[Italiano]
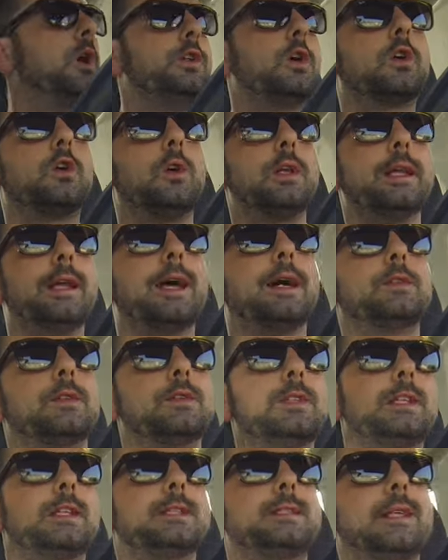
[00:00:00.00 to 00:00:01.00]
gli ho collegato
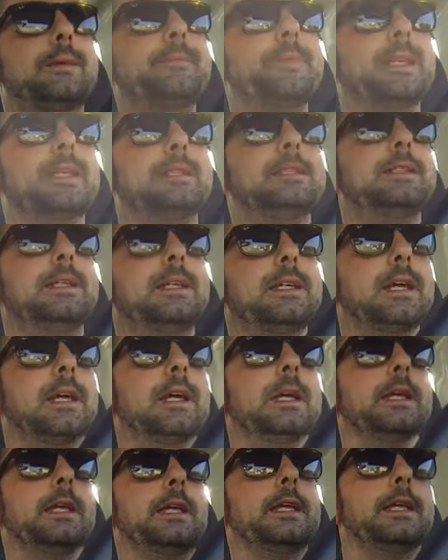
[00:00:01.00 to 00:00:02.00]
direttamente
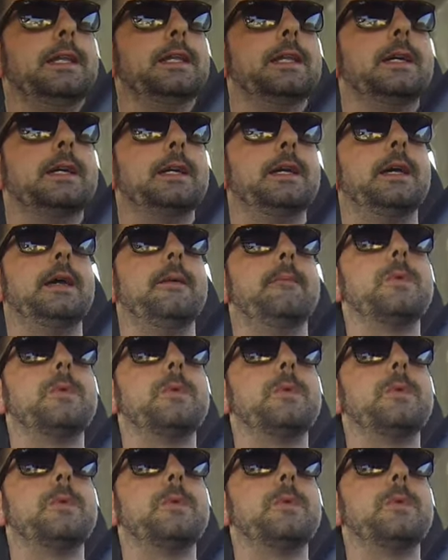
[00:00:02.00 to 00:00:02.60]
il eh,